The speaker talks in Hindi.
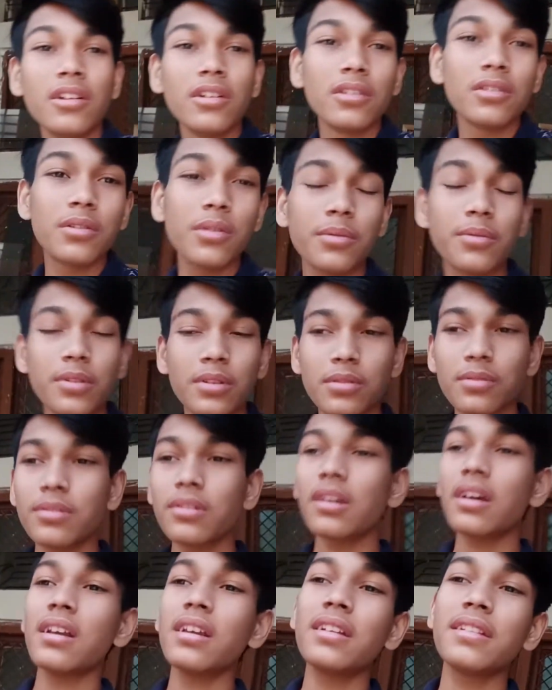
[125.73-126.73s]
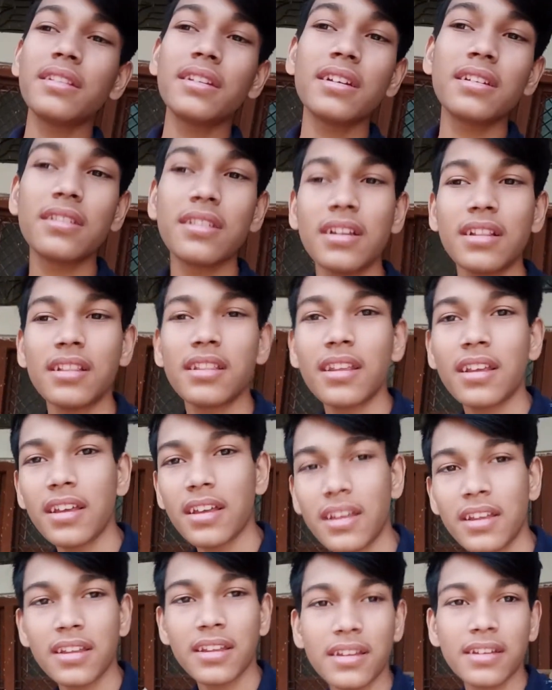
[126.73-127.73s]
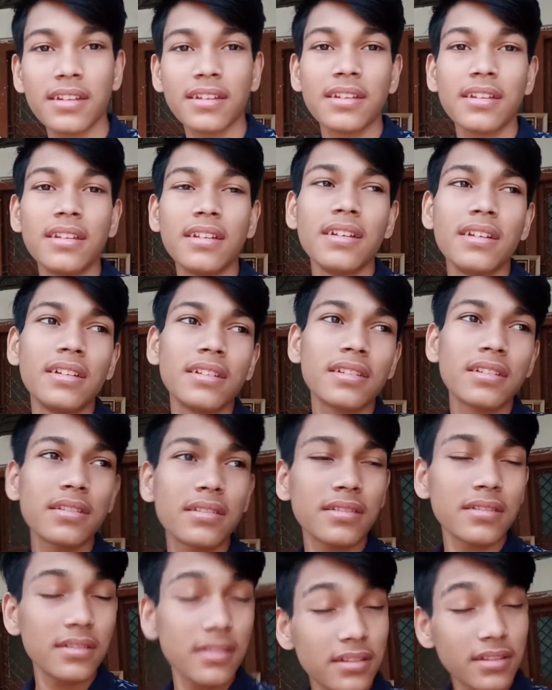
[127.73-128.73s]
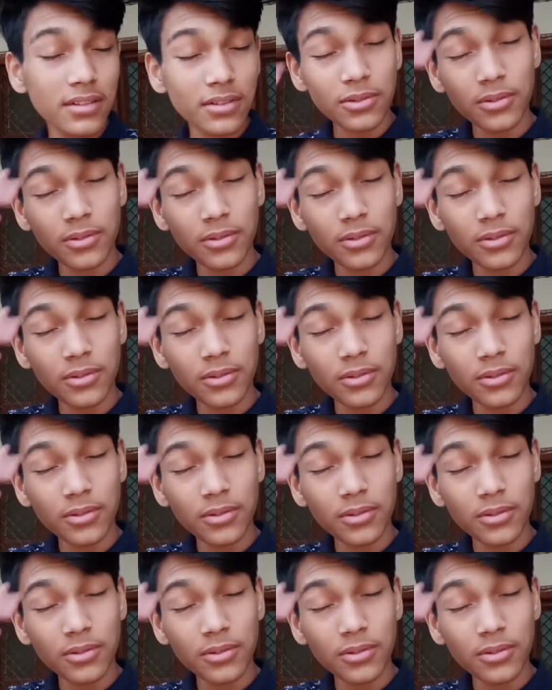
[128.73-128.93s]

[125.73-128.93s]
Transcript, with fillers: अभी तो फिलहाल अंदर चलते हैं कोई